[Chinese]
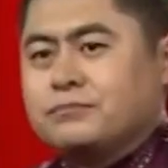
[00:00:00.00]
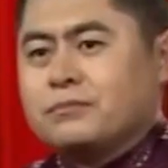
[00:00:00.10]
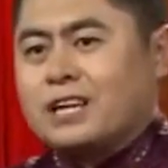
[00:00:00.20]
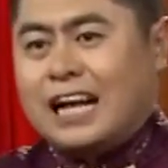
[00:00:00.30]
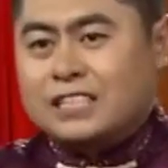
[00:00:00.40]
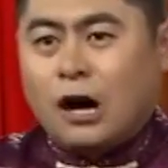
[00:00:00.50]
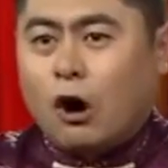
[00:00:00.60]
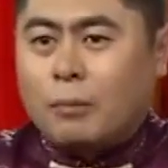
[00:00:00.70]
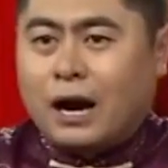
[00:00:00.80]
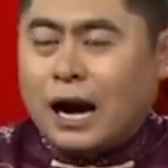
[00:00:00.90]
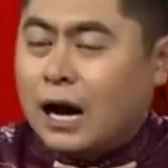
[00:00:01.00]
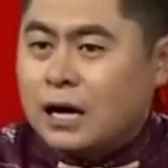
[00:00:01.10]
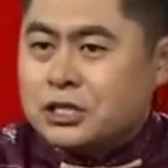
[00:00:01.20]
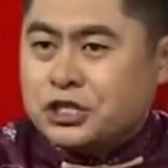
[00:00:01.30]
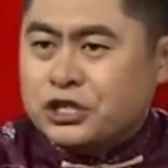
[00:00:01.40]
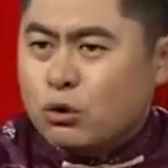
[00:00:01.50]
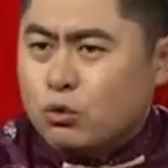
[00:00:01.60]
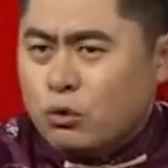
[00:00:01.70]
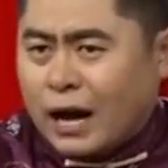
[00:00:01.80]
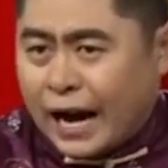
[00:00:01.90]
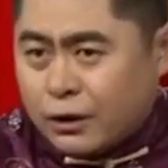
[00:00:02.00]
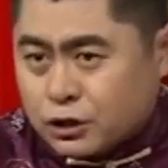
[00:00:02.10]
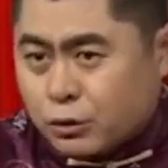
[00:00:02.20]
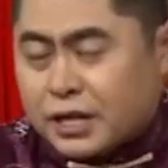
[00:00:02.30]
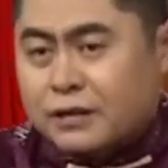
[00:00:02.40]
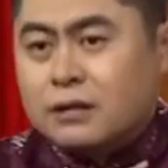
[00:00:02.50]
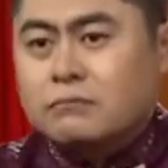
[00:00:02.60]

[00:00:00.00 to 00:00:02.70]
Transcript: 感情后边啊稀里呼噜还有一堆人呢，